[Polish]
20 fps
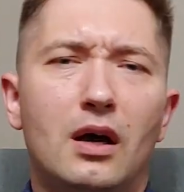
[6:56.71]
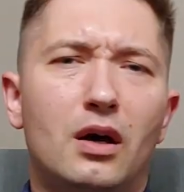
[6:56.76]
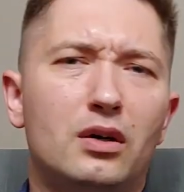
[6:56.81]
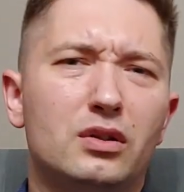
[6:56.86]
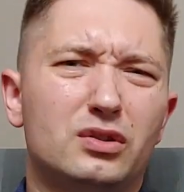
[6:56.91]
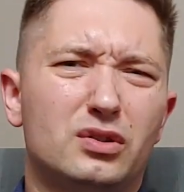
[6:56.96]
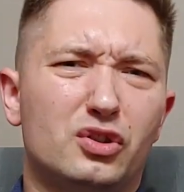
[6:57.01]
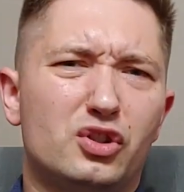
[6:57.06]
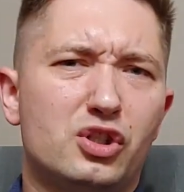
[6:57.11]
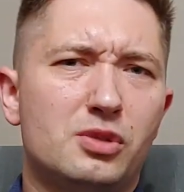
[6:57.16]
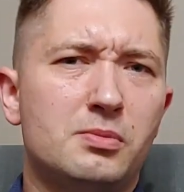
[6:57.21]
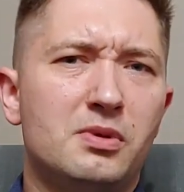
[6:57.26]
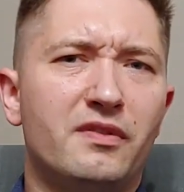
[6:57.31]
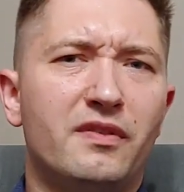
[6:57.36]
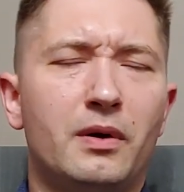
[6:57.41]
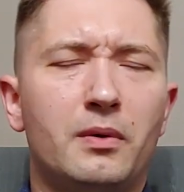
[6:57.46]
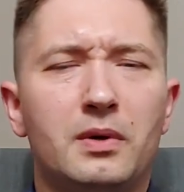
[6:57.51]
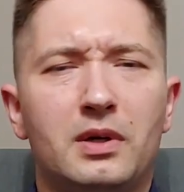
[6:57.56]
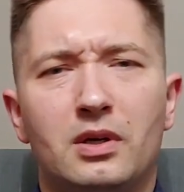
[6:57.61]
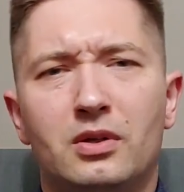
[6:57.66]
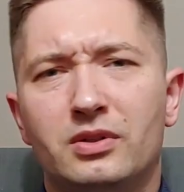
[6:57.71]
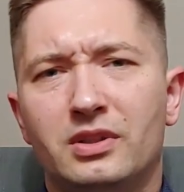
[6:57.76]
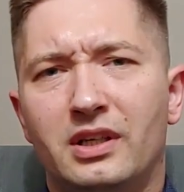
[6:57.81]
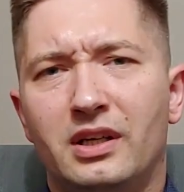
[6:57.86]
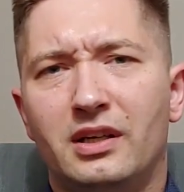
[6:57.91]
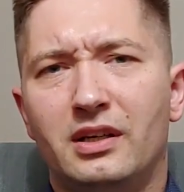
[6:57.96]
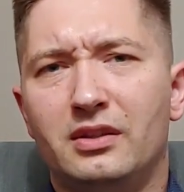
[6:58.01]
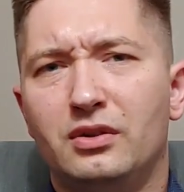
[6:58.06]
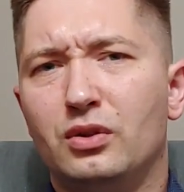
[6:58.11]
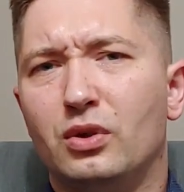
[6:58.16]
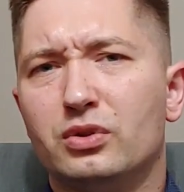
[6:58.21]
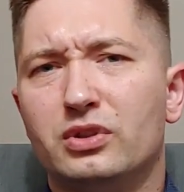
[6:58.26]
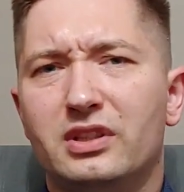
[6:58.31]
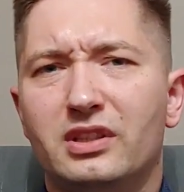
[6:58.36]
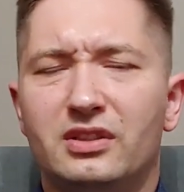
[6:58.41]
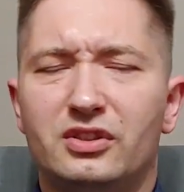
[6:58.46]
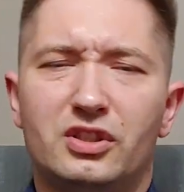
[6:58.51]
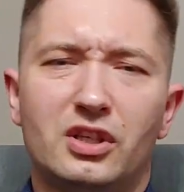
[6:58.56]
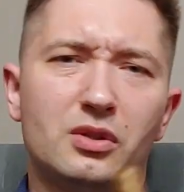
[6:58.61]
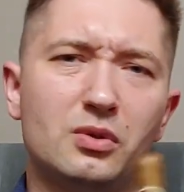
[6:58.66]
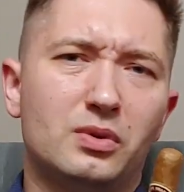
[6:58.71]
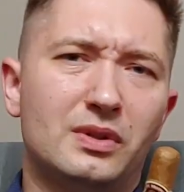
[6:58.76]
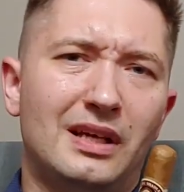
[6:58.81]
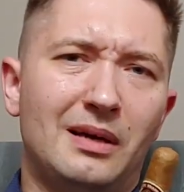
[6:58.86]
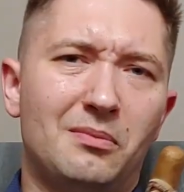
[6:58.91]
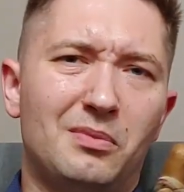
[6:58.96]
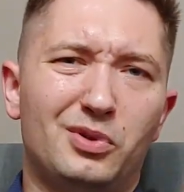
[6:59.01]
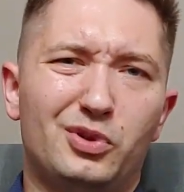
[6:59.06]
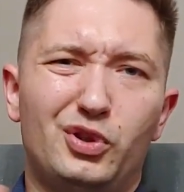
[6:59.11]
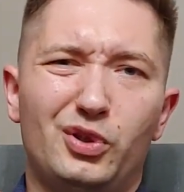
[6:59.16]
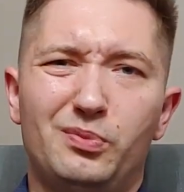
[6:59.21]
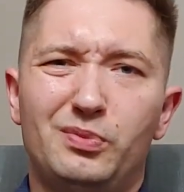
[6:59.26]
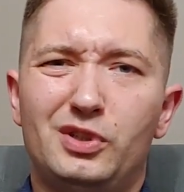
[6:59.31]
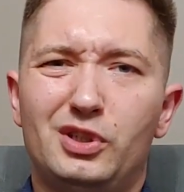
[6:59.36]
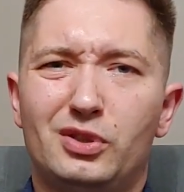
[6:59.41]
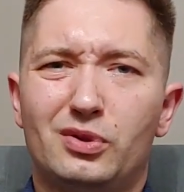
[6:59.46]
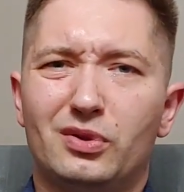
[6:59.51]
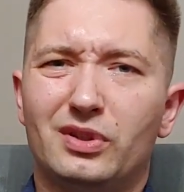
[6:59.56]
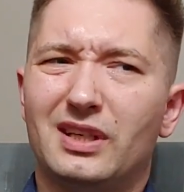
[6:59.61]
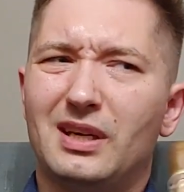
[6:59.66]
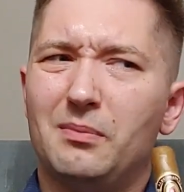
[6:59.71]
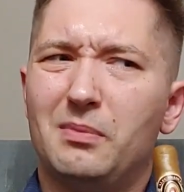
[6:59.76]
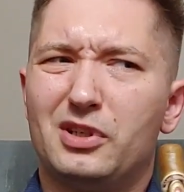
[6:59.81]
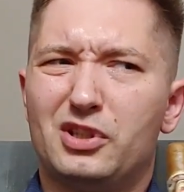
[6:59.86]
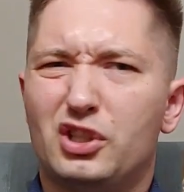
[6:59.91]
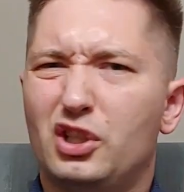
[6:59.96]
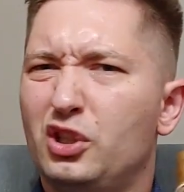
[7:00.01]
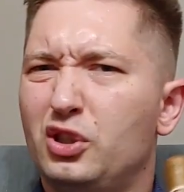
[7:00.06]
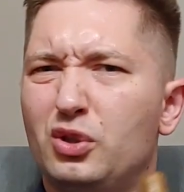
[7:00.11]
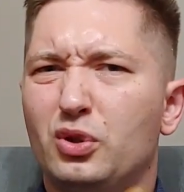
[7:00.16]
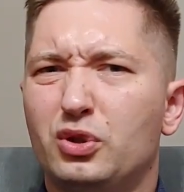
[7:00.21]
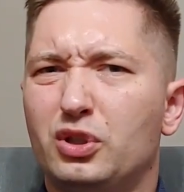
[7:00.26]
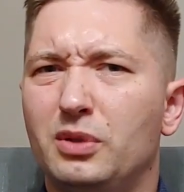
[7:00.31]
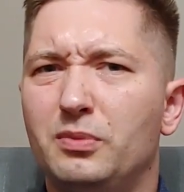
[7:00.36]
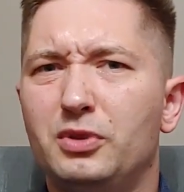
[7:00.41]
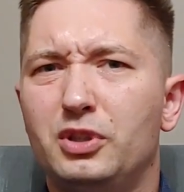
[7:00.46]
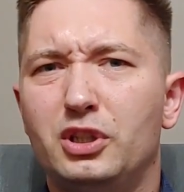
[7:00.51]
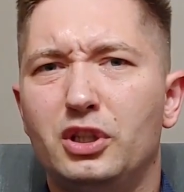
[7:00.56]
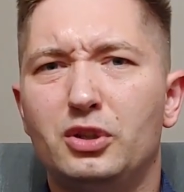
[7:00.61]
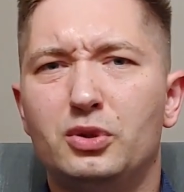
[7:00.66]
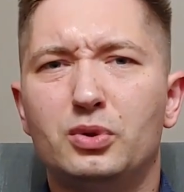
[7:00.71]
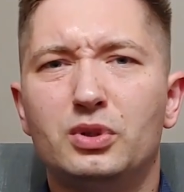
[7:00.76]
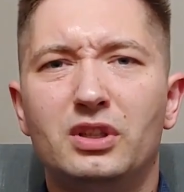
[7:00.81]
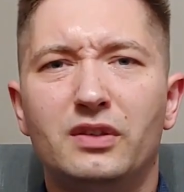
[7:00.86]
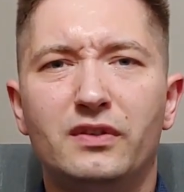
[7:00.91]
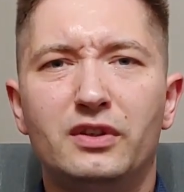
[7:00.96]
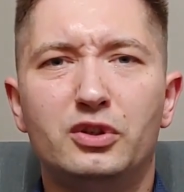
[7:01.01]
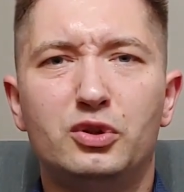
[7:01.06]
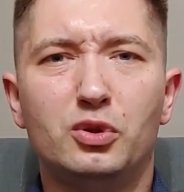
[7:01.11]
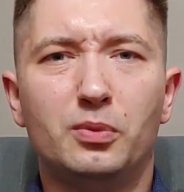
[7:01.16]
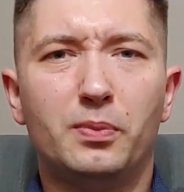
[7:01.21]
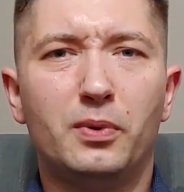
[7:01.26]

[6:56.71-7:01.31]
a otrzymywały one noty rzędu tam 80, chyba 6 do 89